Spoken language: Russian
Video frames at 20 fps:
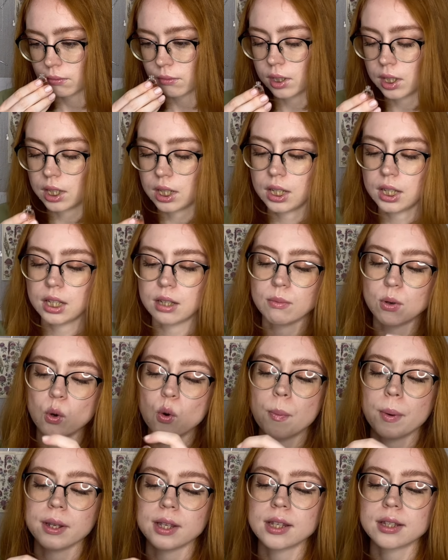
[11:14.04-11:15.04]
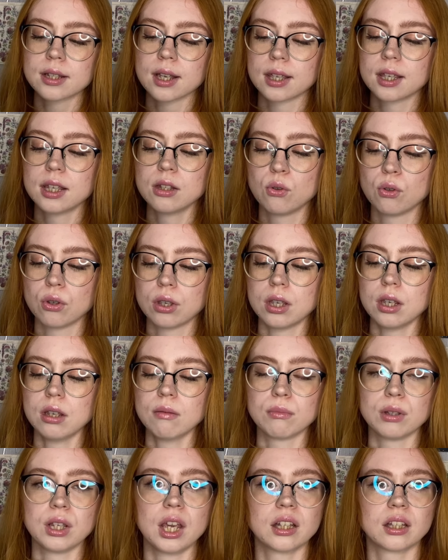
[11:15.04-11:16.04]
И не могу понять, какие духи
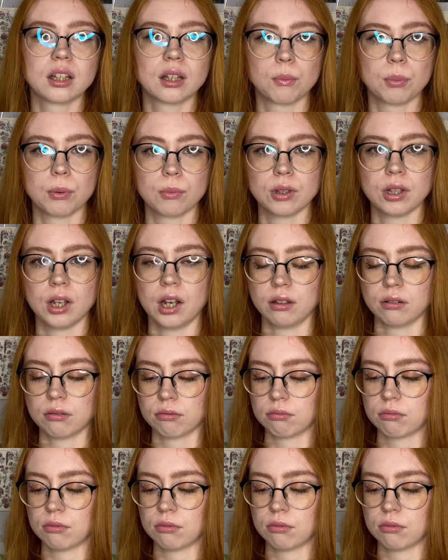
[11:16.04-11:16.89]
мне это напоминает.